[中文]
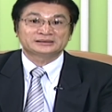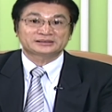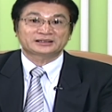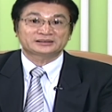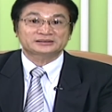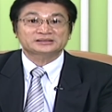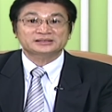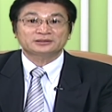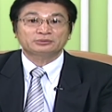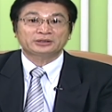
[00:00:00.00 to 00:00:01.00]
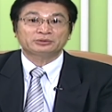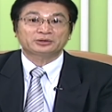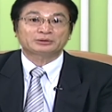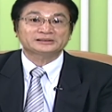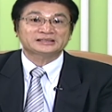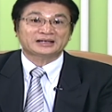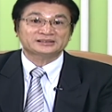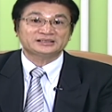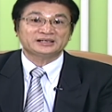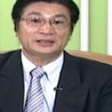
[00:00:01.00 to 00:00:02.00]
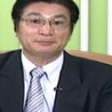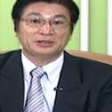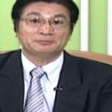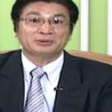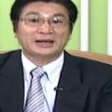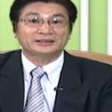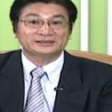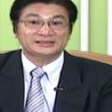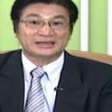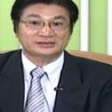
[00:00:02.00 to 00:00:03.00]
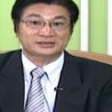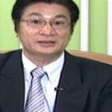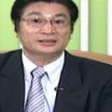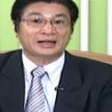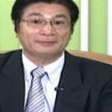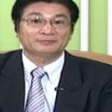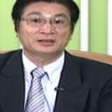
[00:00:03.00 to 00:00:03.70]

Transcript: 整个社会会观察企业的品牌的价值感，